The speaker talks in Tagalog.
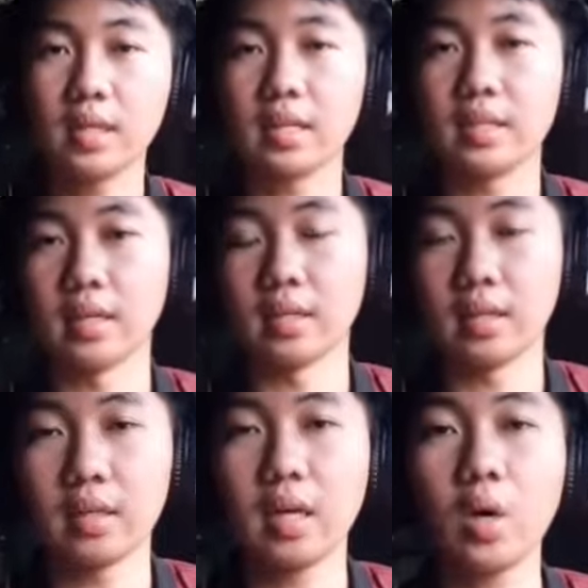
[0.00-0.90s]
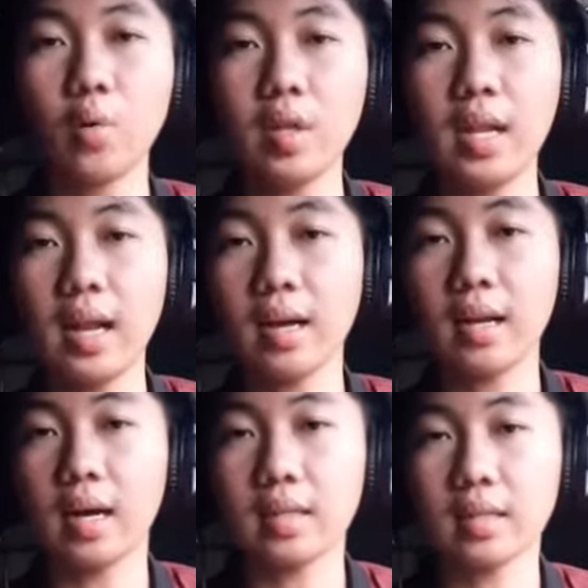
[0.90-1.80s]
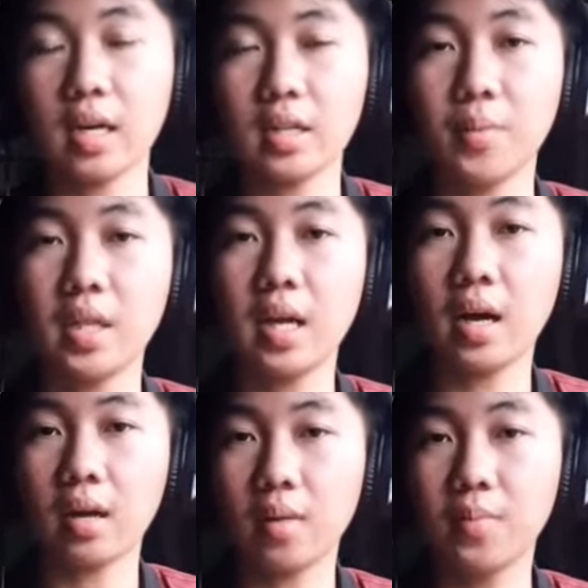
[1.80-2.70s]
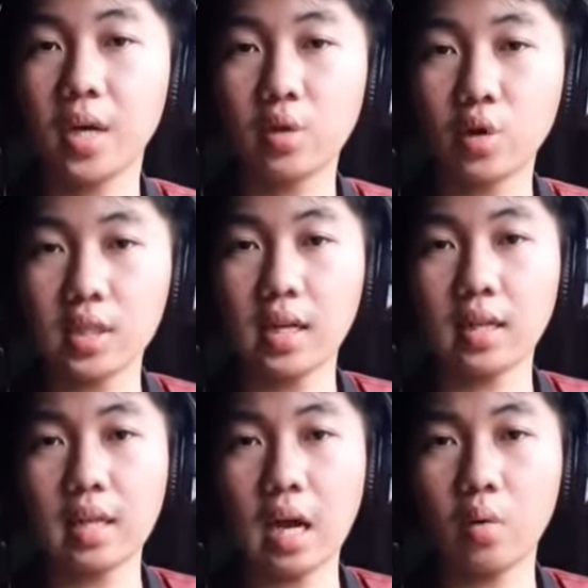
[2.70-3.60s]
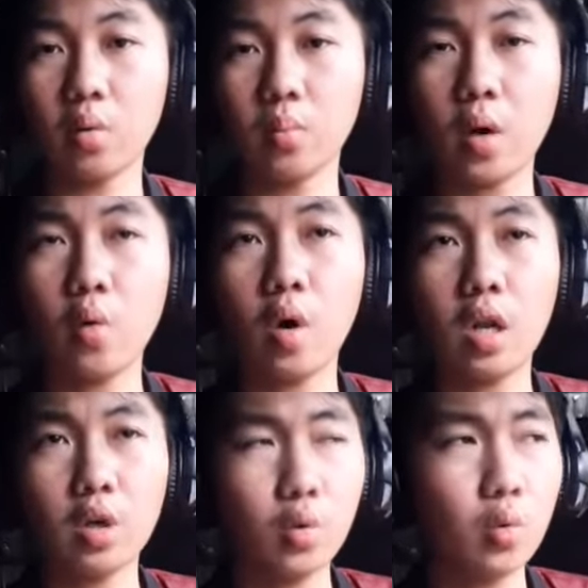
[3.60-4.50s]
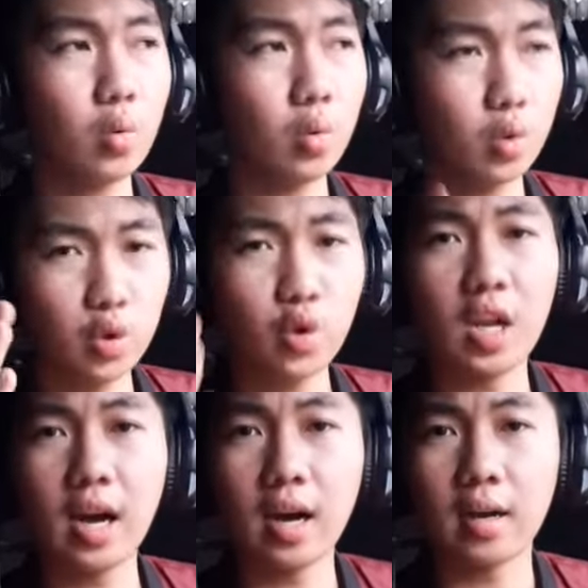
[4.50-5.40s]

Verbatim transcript: ganyan, gagawin nila ang lahat kahit may naargabyado na silang tao, makuha lang yung gusto nila.